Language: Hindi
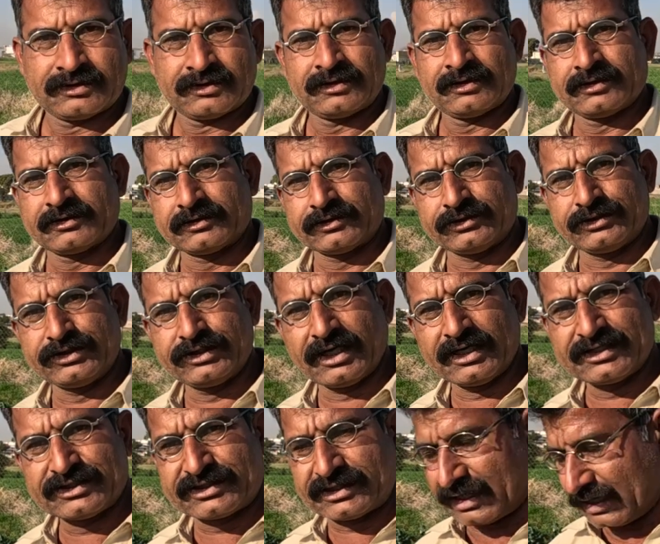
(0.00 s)
कि कुछ जी
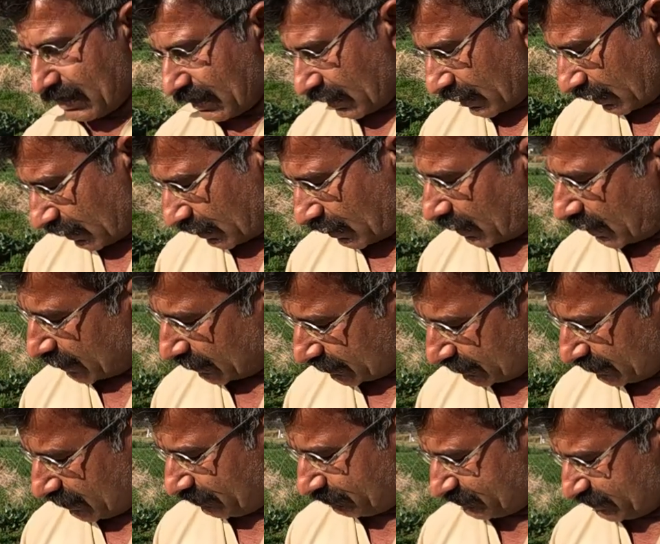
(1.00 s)
इन लगाने
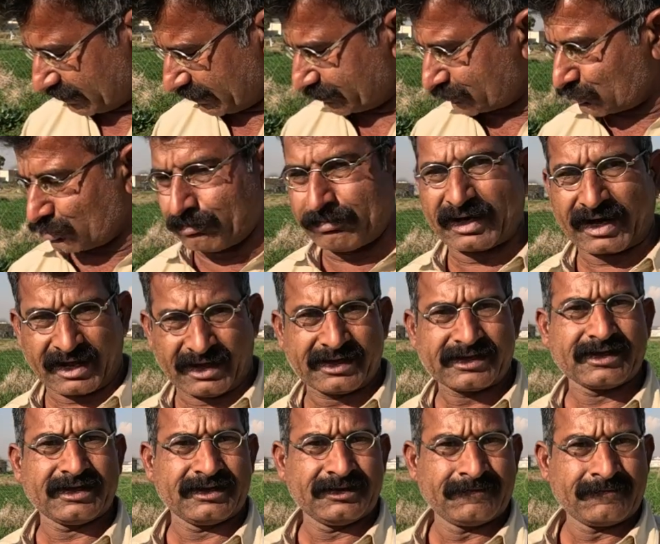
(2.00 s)
का हम ये इसको
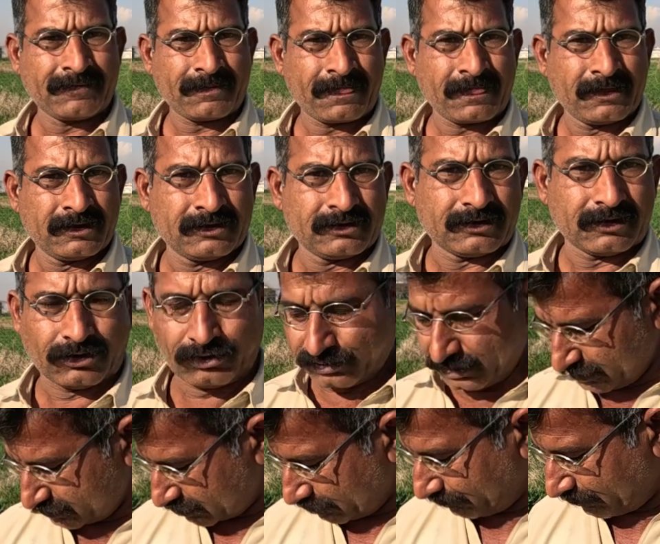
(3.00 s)
बढ़ाएंगे ओके
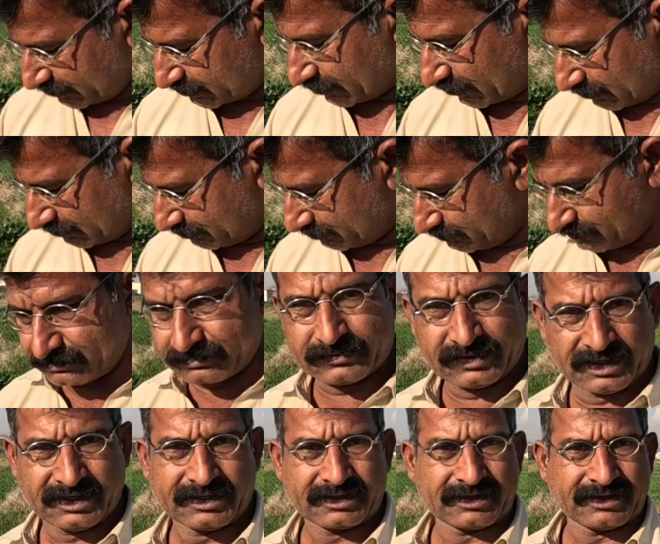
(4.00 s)
और इसकी फसल
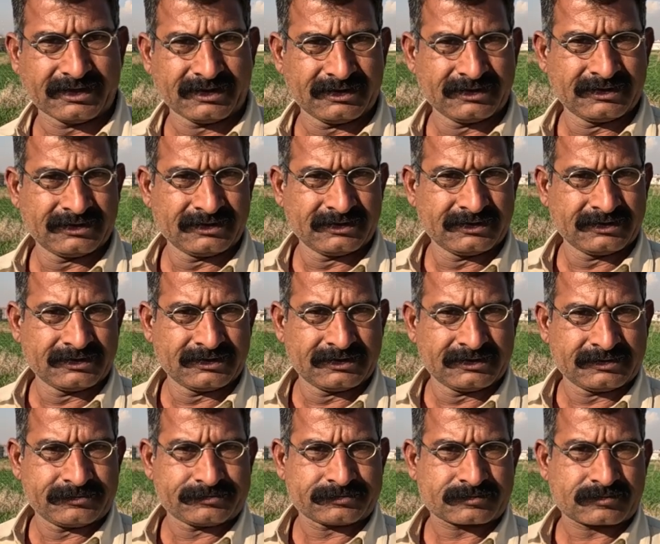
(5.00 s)
लेंगे
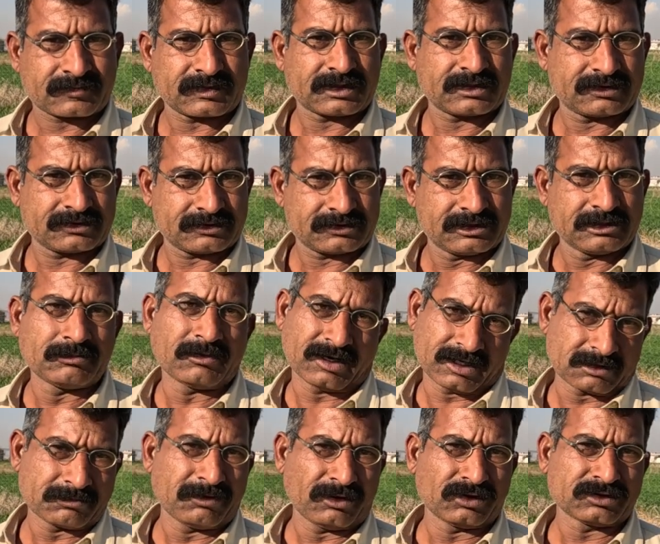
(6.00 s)
इसकी डिमांड भी है ना
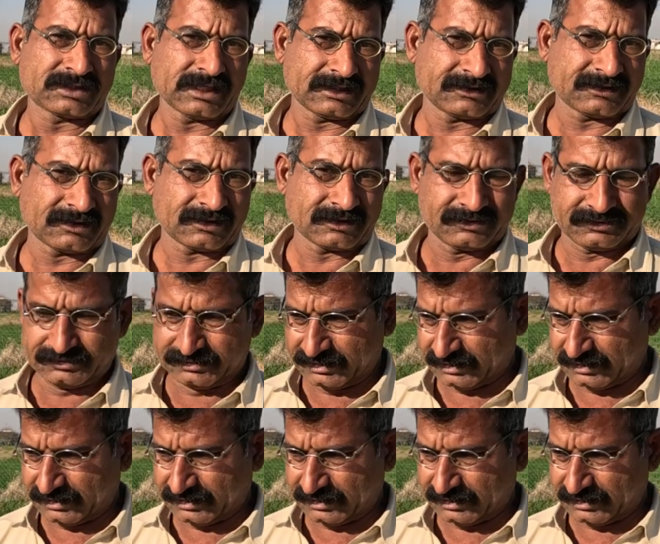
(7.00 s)
माशाल्लाह बहुत है सर